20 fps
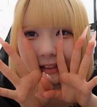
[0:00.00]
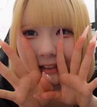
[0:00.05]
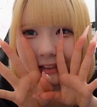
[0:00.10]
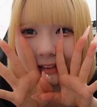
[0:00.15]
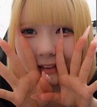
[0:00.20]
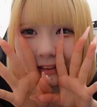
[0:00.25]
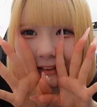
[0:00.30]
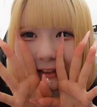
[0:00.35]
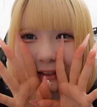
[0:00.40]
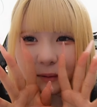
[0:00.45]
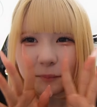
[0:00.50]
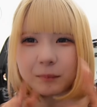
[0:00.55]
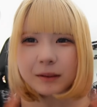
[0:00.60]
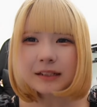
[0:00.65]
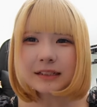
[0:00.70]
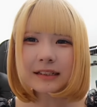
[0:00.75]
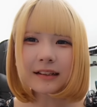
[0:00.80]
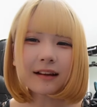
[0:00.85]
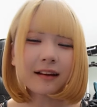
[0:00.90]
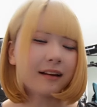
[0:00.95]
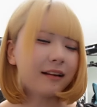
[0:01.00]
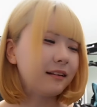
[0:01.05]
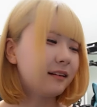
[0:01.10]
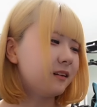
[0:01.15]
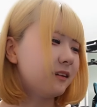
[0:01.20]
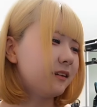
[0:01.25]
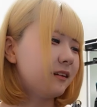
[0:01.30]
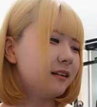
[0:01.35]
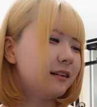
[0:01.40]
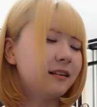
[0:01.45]
い着替えてきまし
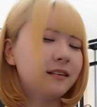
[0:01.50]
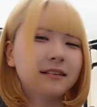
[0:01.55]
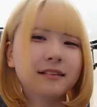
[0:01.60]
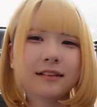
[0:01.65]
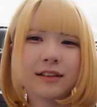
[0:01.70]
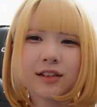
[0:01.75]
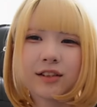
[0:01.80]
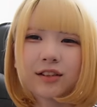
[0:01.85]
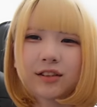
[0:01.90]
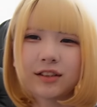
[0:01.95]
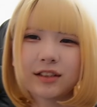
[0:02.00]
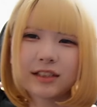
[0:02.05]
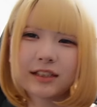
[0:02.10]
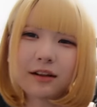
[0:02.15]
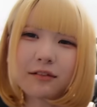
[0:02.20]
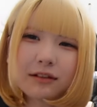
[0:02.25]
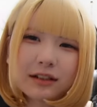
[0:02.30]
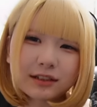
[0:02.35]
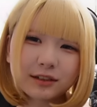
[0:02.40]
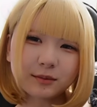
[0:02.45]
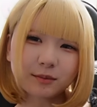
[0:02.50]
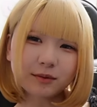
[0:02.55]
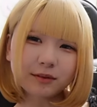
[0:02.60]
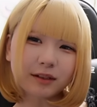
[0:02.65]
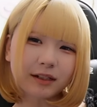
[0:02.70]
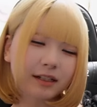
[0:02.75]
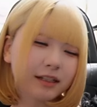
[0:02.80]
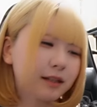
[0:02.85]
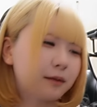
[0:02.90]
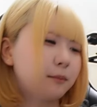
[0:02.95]
たちょっと下は
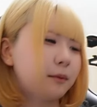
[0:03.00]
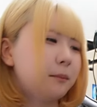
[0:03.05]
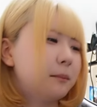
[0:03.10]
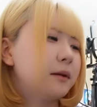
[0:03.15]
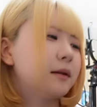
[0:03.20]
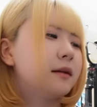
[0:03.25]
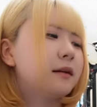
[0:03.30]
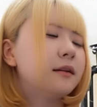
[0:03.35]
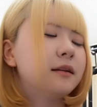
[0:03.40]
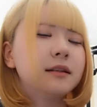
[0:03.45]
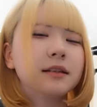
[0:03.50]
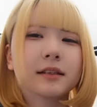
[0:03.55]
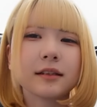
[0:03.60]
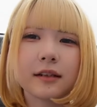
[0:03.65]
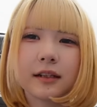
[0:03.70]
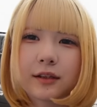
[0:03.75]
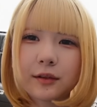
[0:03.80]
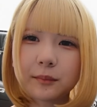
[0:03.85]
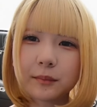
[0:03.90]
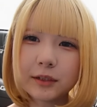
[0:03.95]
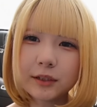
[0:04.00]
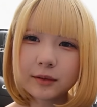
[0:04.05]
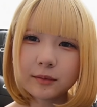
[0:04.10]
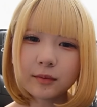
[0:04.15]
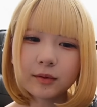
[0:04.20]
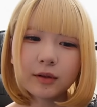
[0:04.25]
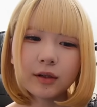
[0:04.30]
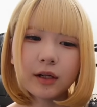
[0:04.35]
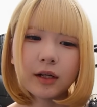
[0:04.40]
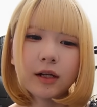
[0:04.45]
ズボン履いたままなんですけどあと水
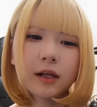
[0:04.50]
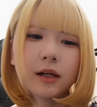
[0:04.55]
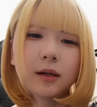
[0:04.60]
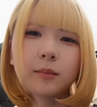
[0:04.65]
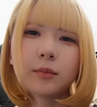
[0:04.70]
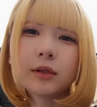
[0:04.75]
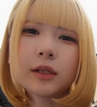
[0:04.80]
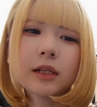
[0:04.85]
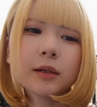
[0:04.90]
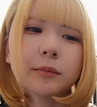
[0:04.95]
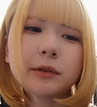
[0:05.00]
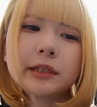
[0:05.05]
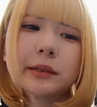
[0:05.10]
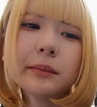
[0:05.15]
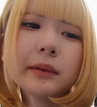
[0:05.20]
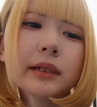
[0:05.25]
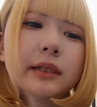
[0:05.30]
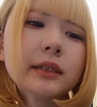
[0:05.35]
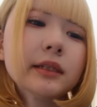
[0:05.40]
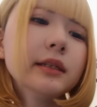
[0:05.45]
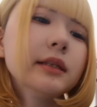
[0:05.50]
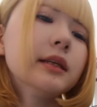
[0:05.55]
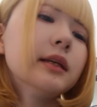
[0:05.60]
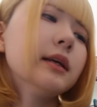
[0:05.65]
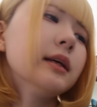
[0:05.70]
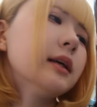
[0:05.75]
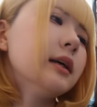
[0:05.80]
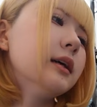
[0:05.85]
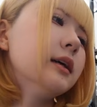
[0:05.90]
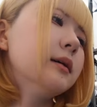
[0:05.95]
も持ってきましたまだ全
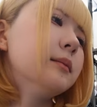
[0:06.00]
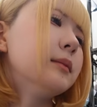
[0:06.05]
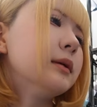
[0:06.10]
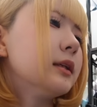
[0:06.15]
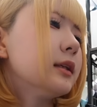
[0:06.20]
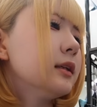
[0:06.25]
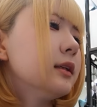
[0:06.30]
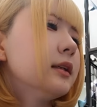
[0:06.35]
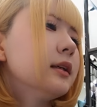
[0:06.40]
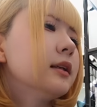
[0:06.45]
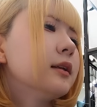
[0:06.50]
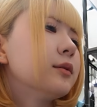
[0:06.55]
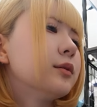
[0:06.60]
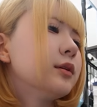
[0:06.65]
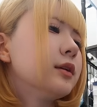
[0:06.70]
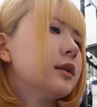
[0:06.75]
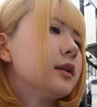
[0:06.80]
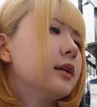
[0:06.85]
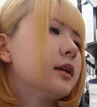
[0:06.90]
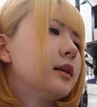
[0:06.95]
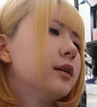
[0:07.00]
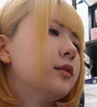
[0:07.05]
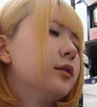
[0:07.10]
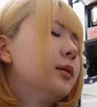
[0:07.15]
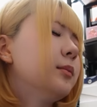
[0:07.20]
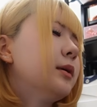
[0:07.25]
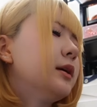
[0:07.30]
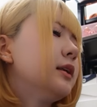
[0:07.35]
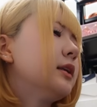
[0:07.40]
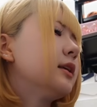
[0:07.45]
然まあ、全然ってことじゃないけど
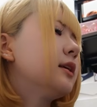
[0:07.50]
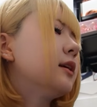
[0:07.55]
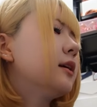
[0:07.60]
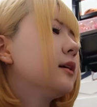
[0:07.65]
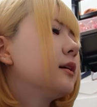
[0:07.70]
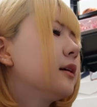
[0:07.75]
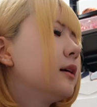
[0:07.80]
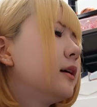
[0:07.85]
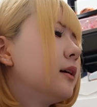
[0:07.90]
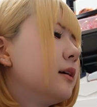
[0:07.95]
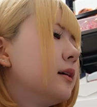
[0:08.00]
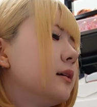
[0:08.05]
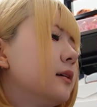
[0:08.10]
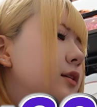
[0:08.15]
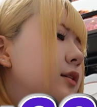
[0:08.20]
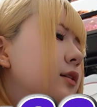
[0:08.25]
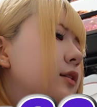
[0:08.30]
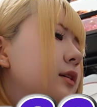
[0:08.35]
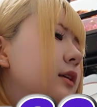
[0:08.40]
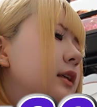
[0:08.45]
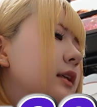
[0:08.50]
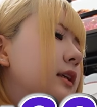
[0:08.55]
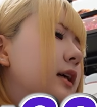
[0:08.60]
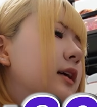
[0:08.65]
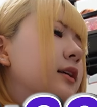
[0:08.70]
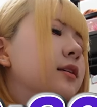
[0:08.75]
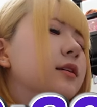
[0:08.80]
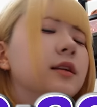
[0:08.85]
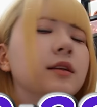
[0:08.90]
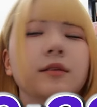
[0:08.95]
今時間が19時
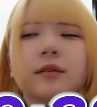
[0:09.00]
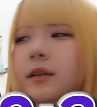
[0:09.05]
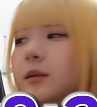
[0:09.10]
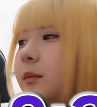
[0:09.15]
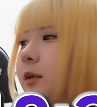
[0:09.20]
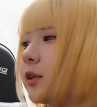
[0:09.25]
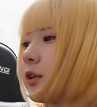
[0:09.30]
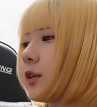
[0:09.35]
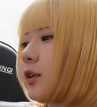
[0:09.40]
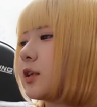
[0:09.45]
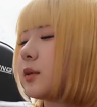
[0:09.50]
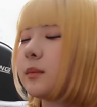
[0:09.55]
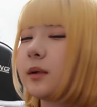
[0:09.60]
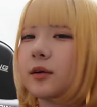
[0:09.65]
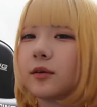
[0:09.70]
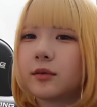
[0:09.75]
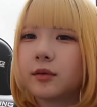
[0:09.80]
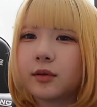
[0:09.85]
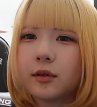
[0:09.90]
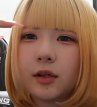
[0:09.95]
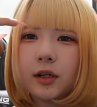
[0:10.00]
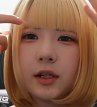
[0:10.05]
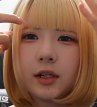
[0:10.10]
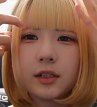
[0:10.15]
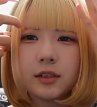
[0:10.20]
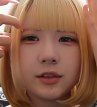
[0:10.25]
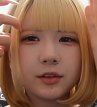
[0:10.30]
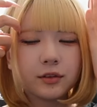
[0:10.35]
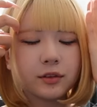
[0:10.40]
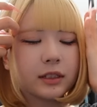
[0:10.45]
32分今ちょっとスマホを
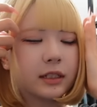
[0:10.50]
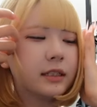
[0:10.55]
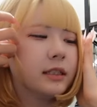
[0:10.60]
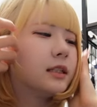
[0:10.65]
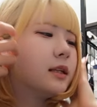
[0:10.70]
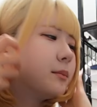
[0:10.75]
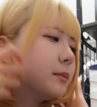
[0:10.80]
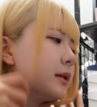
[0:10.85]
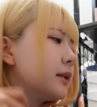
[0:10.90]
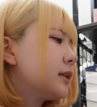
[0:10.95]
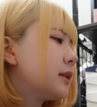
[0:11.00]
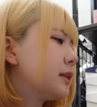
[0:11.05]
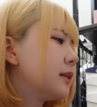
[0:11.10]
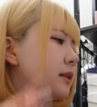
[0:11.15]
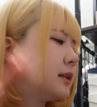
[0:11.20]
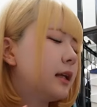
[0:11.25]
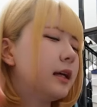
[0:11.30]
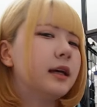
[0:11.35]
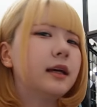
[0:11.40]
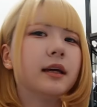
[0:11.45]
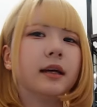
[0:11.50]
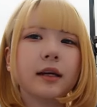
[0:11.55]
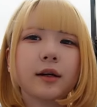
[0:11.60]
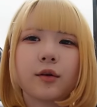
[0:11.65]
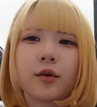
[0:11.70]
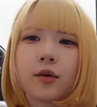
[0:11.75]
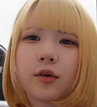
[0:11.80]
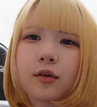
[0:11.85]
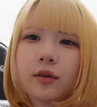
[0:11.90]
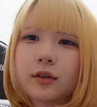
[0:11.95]
充電してますで
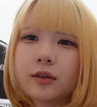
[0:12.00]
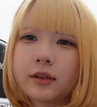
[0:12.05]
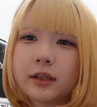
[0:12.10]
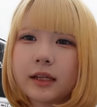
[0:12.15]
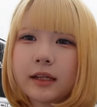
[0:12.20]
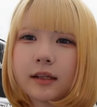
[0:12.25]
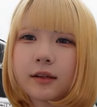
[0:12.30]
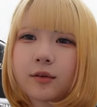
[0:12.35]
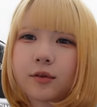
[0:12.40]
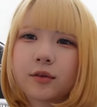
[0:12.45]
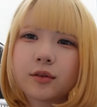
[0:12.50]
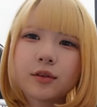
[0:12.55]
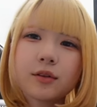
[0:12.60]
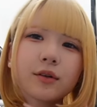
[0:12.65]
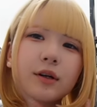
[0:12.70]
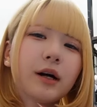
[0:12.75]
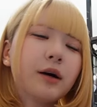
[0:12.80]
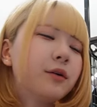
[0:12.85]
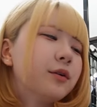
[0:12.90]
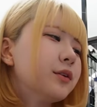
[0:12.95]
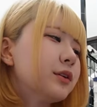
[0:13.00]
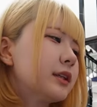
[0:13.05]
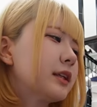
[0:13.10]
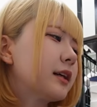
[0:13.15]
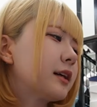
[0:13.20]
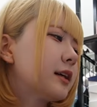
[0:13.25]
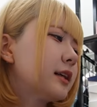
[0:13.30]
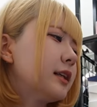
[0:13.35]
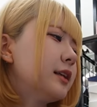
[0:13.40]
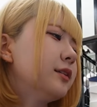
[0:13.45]
ここのねここと顔の
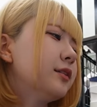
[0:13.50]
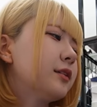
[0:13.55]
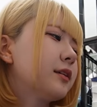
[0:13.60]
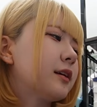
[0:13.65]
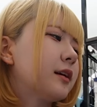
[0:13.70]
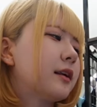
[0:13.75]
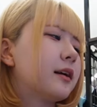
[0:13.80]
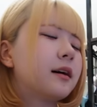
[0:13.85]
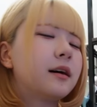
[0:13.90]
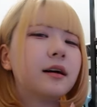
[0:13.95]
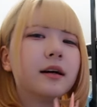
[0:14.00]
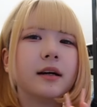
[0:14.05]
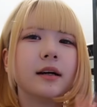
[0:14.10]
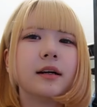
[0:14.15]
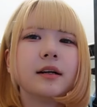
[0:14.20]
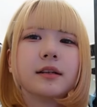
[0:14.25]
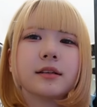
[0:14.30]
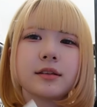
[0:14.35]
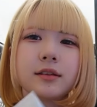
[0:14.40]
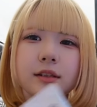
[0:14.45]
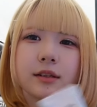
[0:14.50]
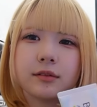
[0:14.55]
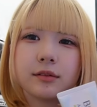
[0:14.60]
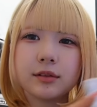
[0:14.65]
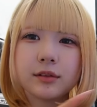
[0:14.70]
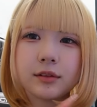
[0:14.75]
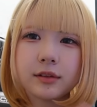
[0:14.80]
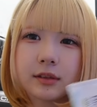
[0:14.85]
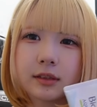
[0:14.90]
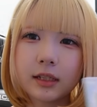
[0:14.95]
差がひどいからそれ
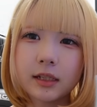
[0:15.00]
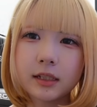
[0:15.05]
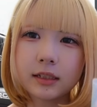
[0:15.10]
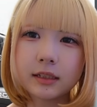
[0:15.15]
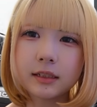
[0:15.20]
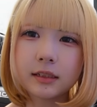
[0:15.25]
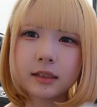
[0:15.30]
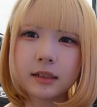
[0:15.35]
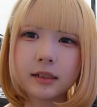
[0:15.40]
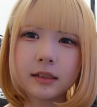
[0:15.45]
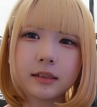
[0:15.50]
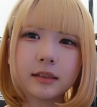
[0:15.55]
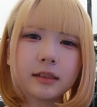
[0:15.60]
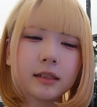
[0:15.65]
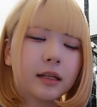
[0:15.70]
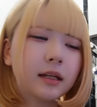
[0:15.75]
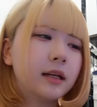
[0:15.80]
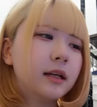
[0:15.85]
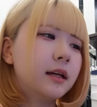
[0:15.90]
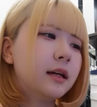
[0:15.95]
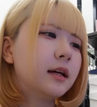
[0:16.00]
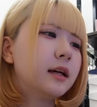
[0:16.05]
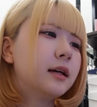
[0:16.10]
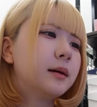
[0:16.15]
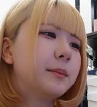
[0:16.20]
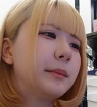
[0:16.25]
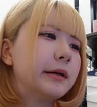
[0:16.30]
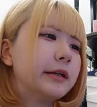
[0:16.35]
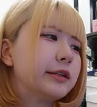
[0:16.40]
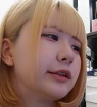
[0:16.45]
を塗ったりしたりして
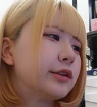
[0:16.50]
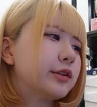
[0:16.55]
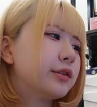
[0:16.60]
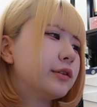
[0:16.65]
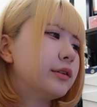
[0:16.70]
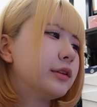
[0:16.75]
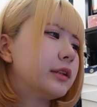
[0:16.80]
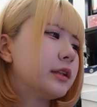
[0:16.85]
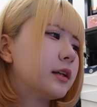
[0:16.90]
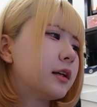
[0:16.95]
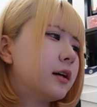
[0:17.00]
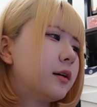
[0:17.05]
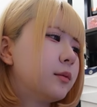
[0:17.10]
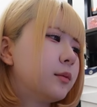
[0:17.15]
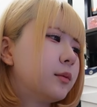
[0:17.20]
まあちょっと時間を